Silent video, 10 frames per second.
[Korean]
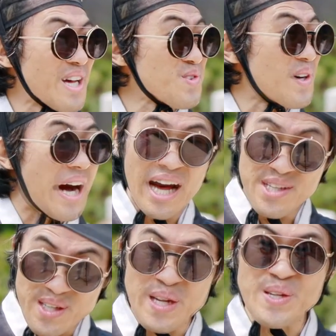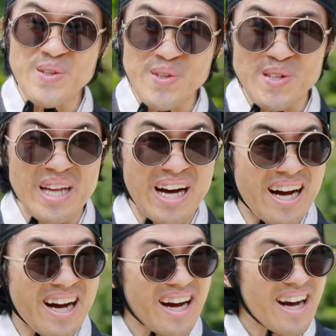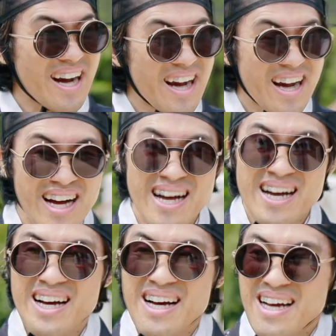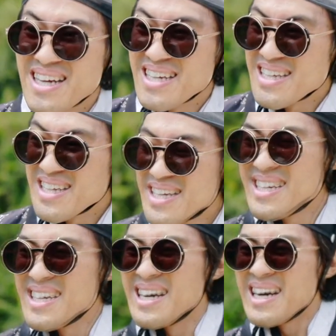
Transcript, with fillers: 아주 안전해졌습니다. 어, 어떻게요? 뭐 이유가 있나요?